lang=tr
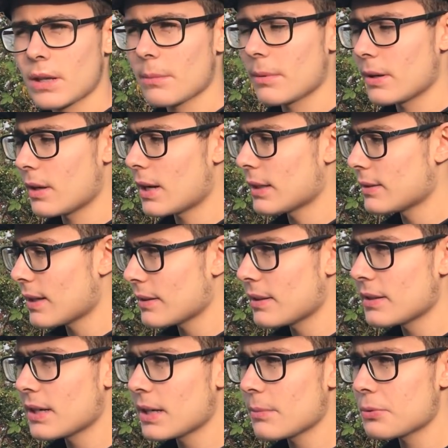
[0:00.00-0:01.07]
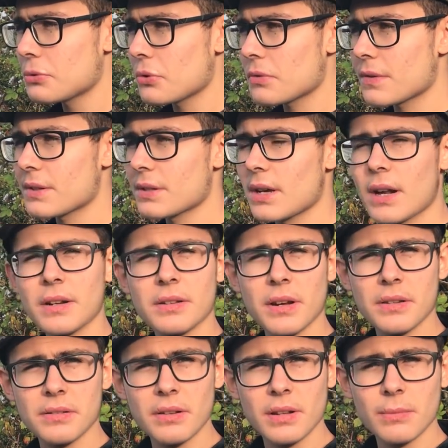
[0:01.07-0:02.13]
Tabi. Hatta deneyelim istiyorsanız
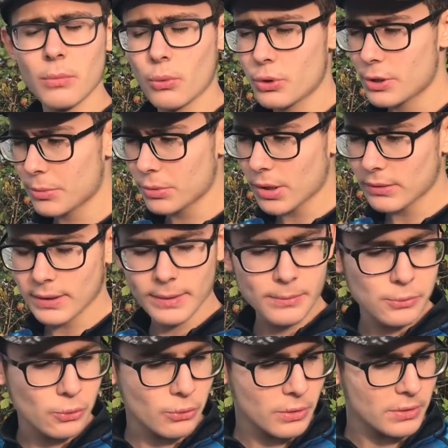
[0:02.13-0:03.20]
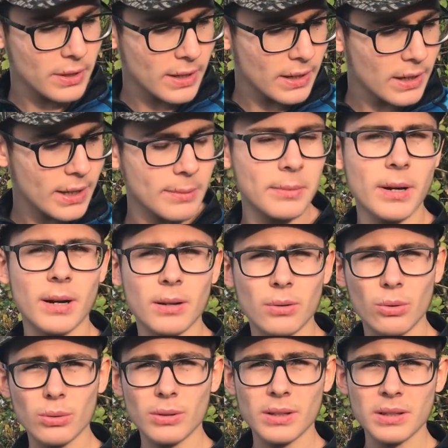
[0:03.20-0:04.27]
karşılaştıralım. Önce bunu atalım sonra daha ağır bir
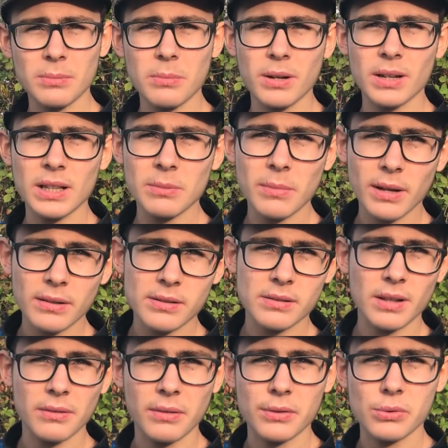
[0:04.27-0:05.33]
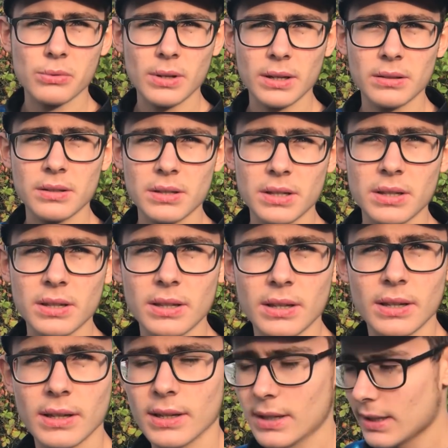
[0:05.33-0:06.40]
ağırlık kullanalım. Bakalım hangisi daha fazla uzağa gidecek.
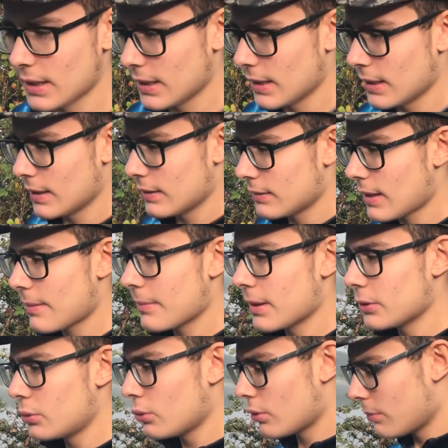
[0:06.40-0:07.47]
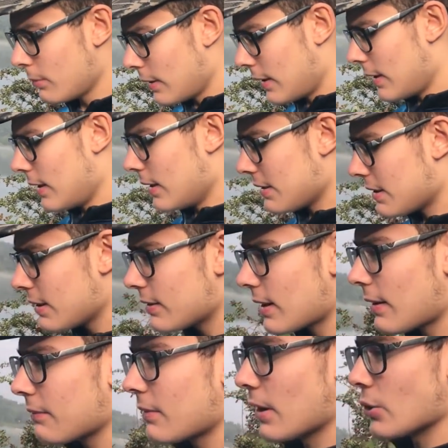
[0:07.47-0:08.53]
Peki. Tamam atıyorum. 2
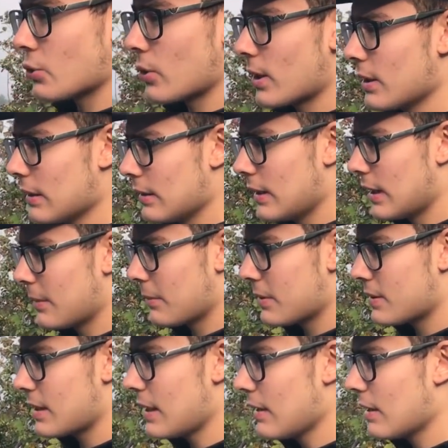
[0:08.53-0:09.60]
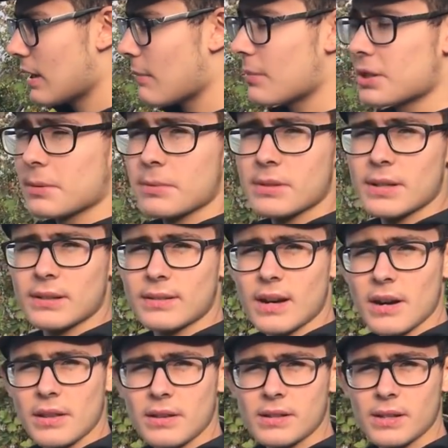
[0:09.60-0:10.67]
gram var şu an elimizde. Kamışımızın
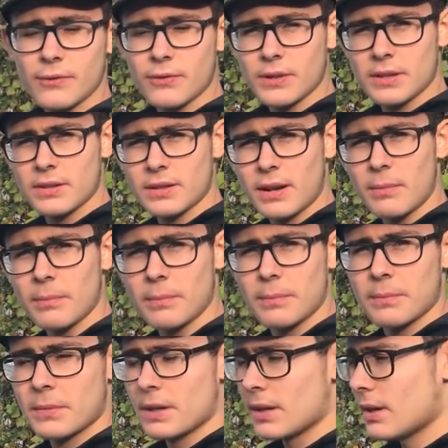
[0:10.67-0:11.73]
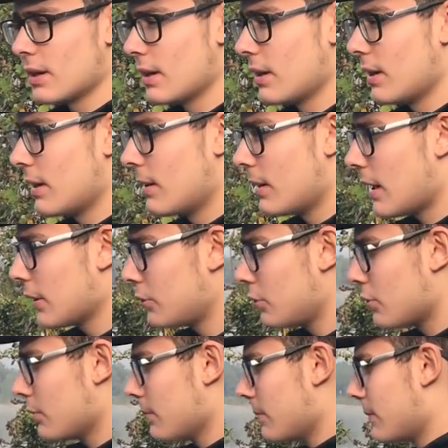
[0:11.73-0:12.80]
atar değeri 0.7 gram.
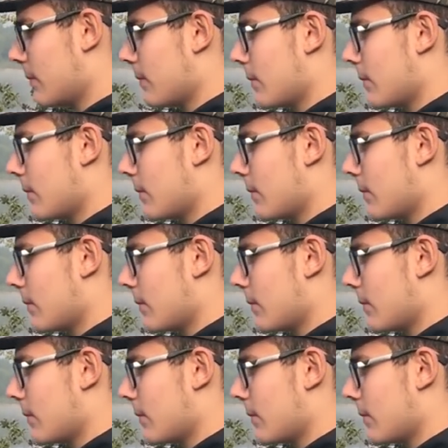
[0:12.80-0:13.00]
Atıyorum.